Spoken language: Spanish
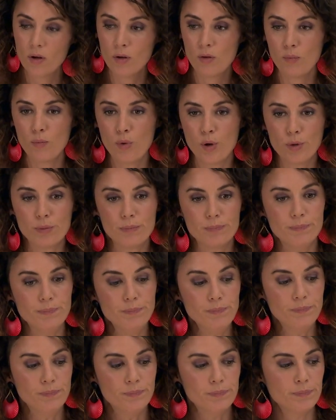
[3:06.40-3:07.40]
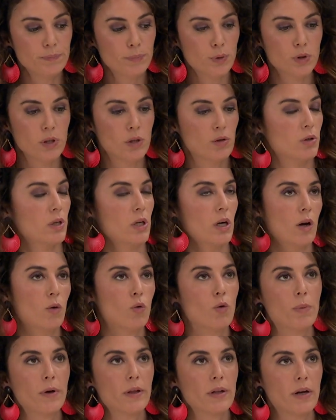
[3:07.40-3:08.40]
Bueno, Poti no tiene la
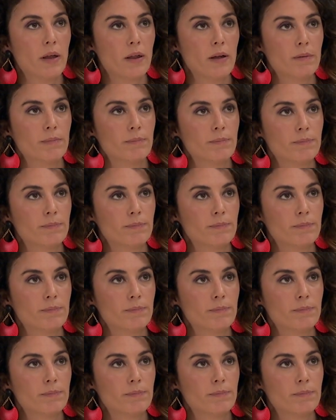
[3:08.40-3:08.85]
culpa de nada.